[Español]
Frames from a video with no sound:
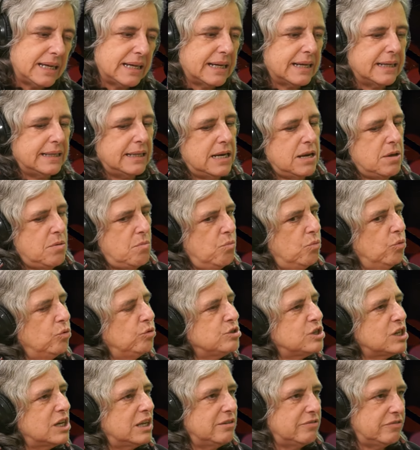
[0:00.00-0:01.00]
que tiene
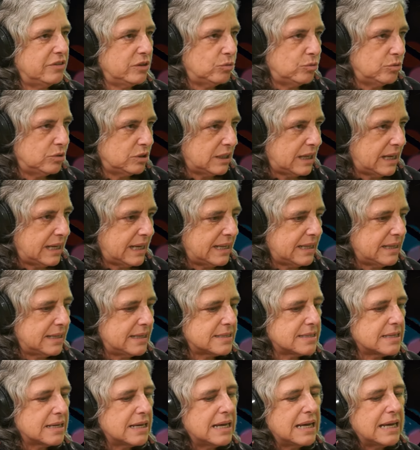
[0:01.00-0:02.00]
muchas
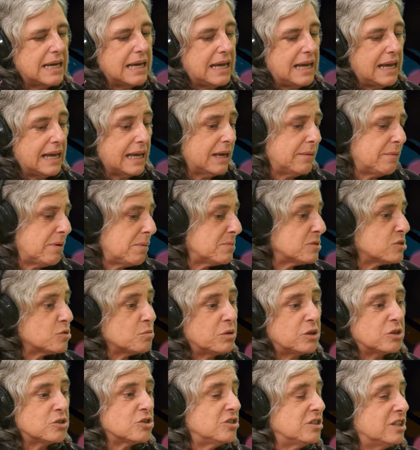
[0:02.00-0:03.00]
dificultades, que va más o
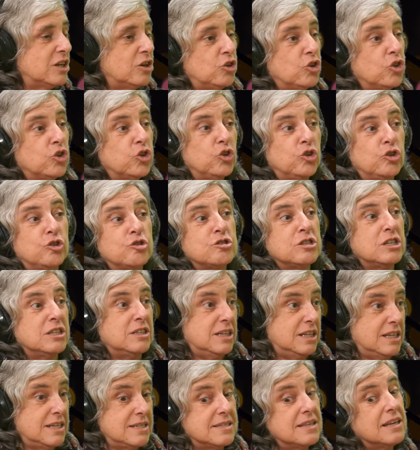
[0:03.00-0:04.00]
menos entre los 12,
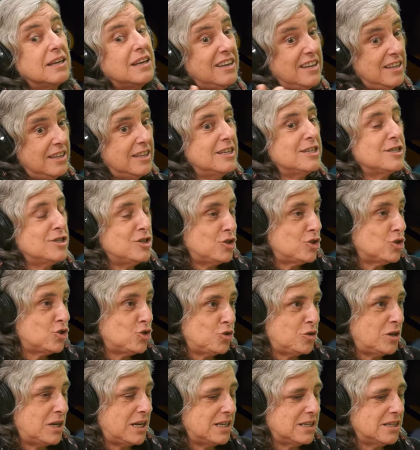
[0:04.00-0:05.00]
13 y
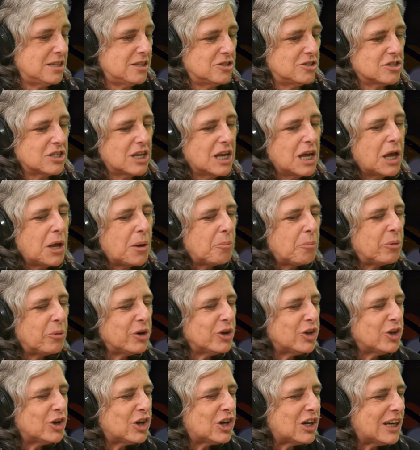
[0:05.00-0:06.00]
18 años.
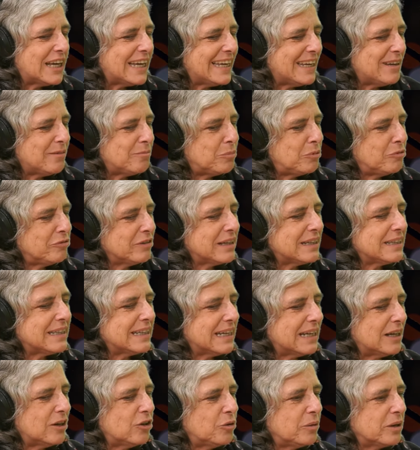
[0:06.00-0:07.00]
Bueno, vos fíjate
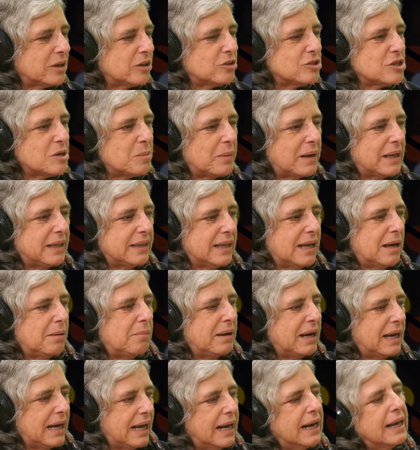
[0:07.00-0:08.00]
que el gobierno se plantea
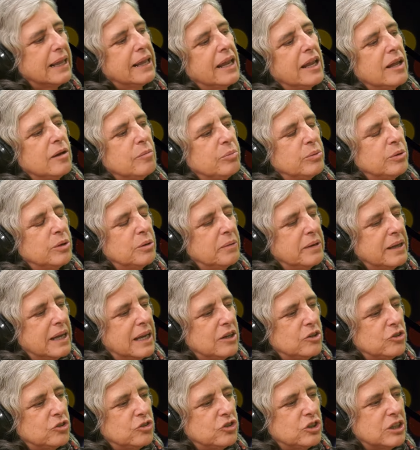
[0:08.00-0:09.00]
bajar la edad de disponibilidad a
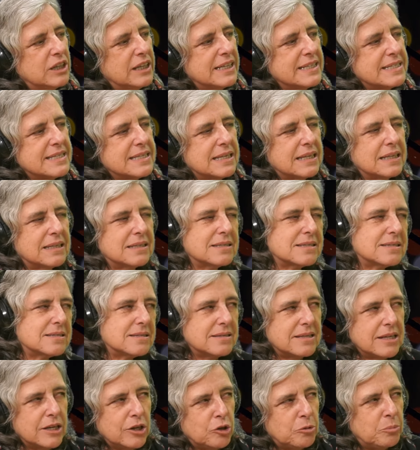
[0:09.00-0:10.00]
los 13,
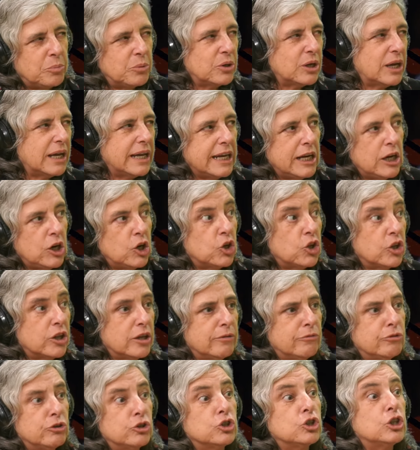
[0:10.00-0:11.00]
tiró por ahí lo de
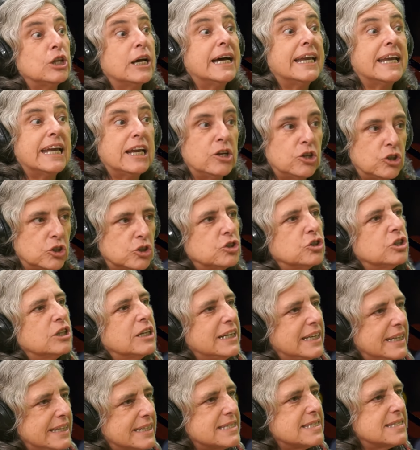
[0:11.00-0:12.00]
votar a los
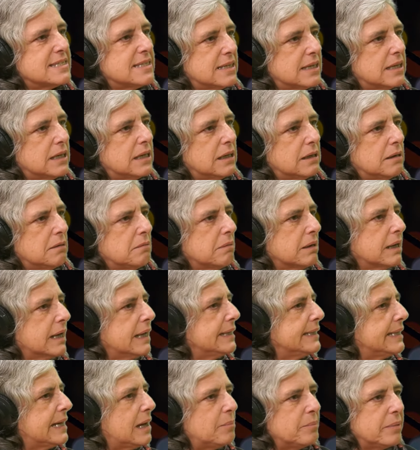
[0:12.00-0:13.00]
13,
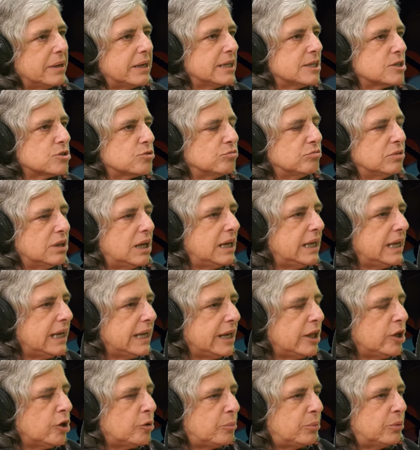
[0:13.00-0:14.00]
que también es un
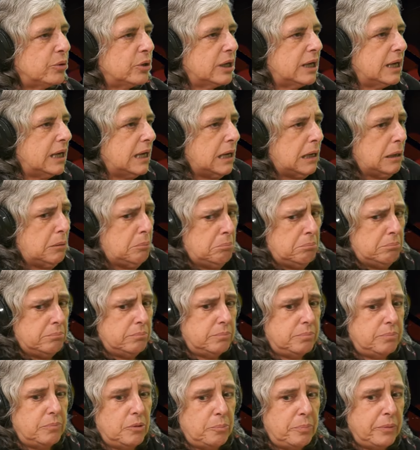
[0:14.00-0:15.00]
delirio porque
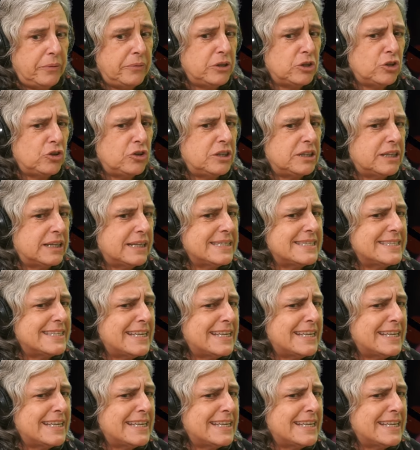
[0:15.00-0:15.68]
el pibito de 13